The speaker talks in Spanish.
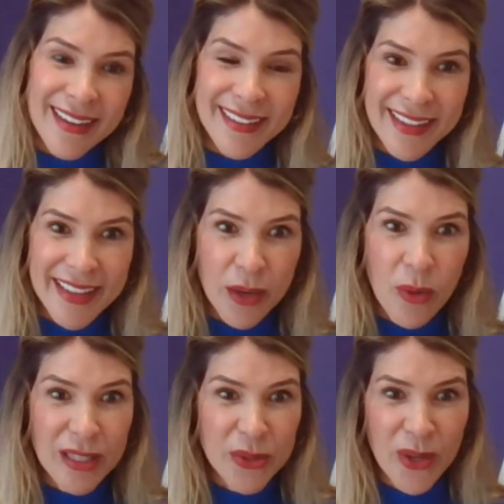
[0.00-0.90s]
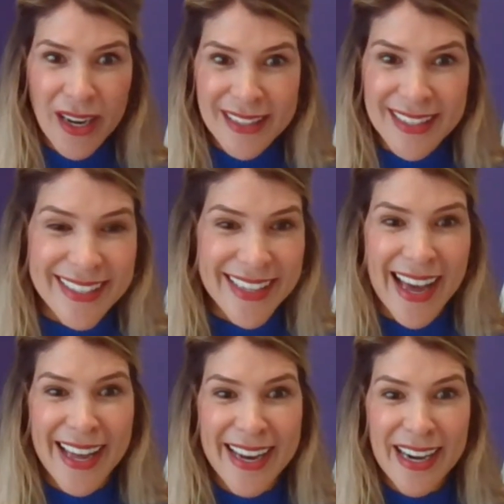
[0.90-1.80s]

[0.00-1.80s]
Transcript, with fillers: a entender cuáles son las necesidades,